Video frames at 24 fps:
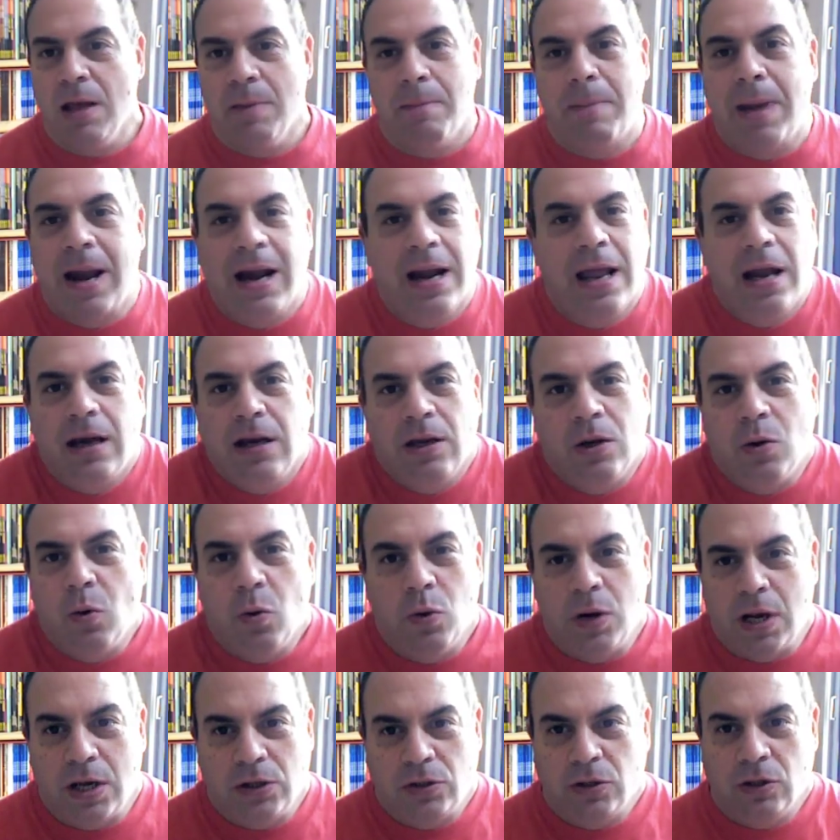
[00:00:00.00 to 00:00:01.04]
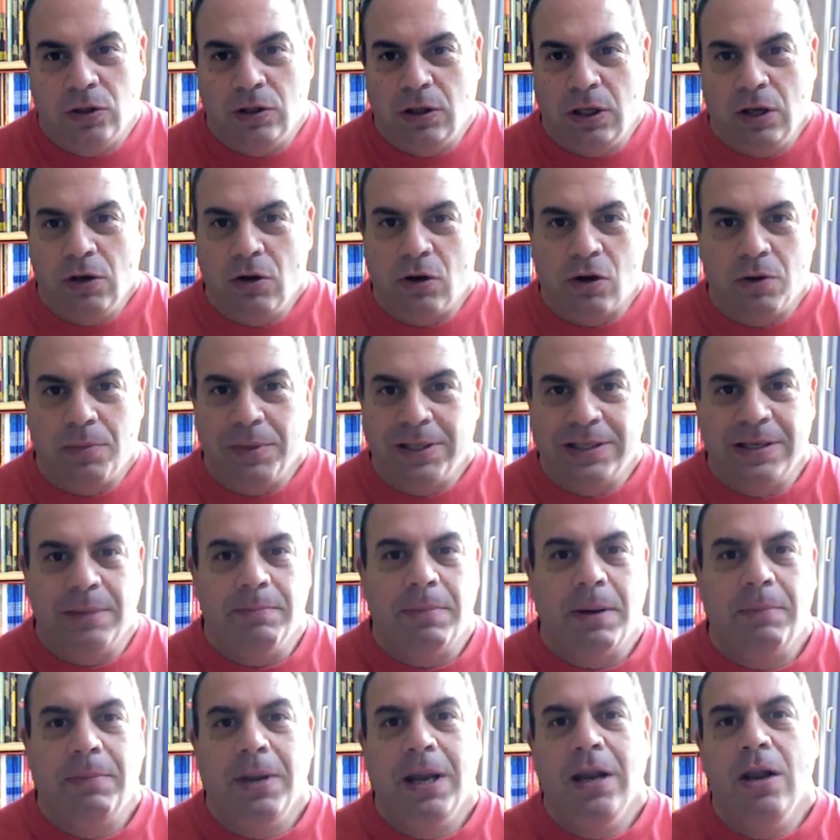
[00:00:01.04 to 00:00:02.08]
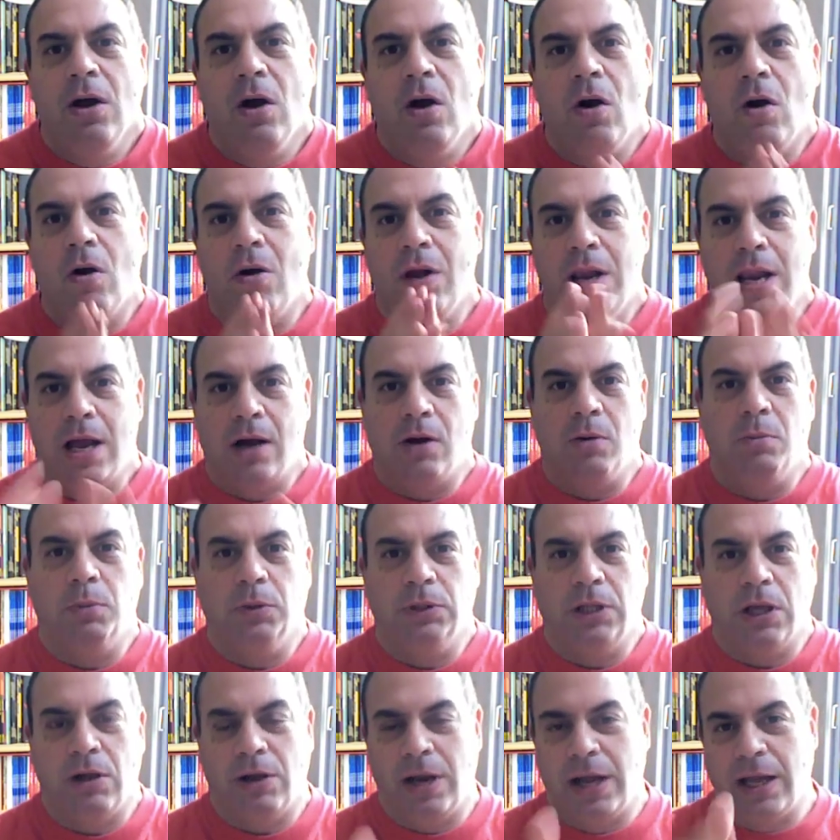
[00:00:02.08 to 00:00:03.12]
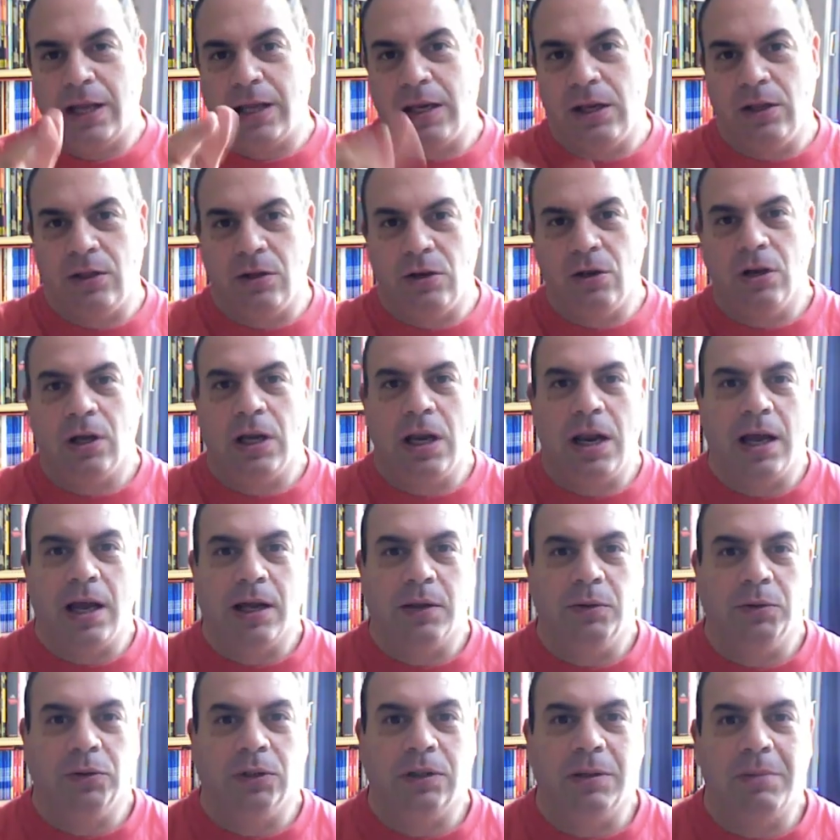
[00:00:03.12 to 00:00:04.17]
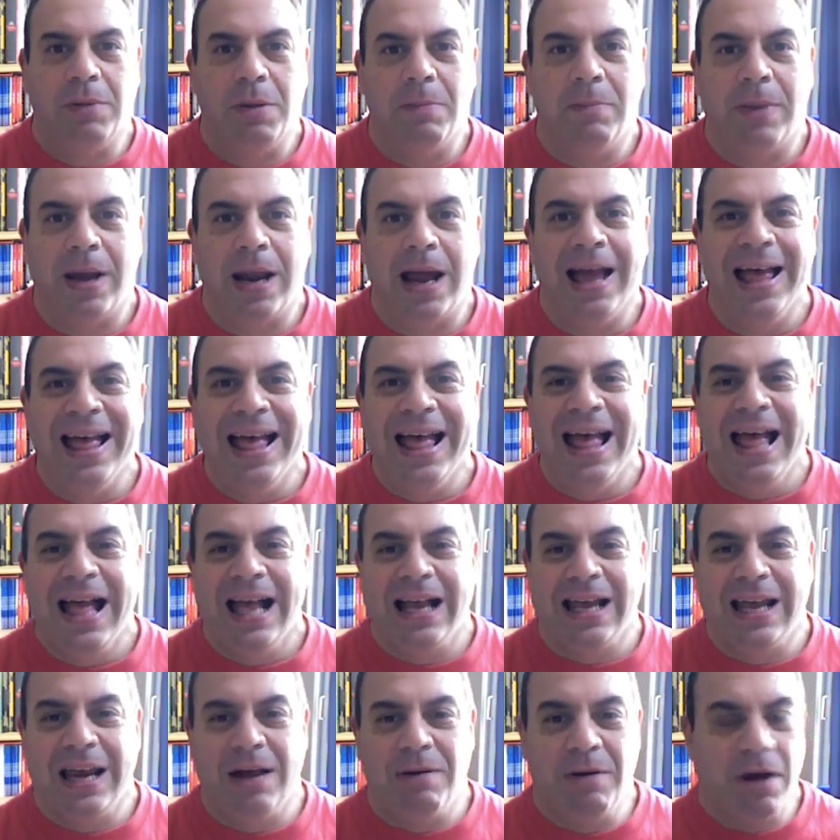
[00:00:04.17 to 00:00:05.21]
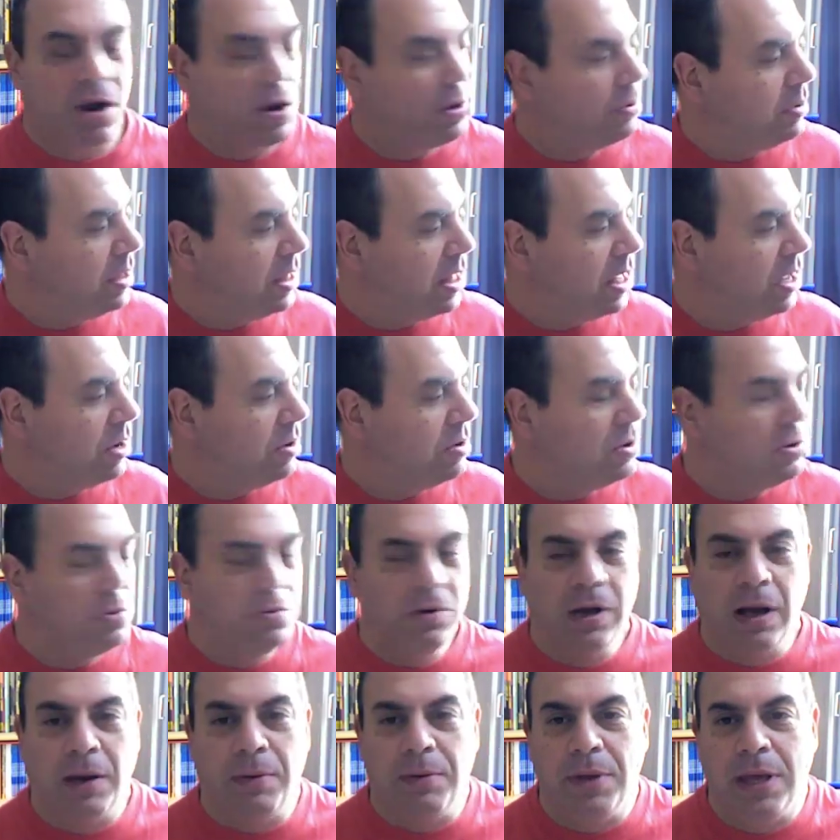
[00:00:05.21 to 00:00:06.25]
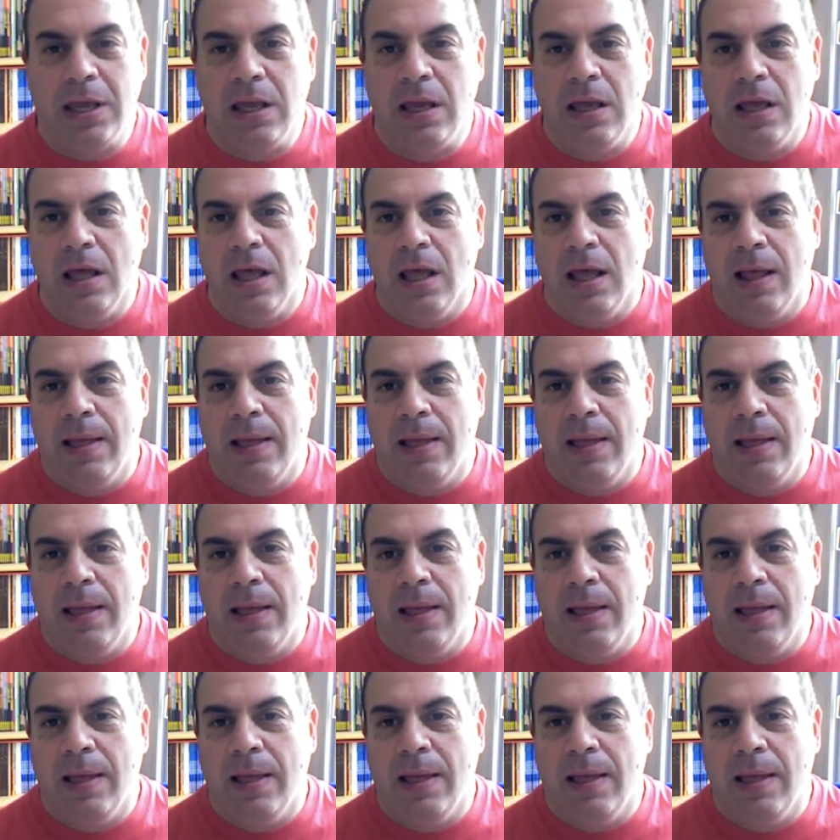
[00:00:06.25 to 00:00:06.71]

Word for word: Para leer ninguna, yo leo cómics en papel o en la computadora de escritorio, que es la que uso también para grabar los videos. Nunca vi,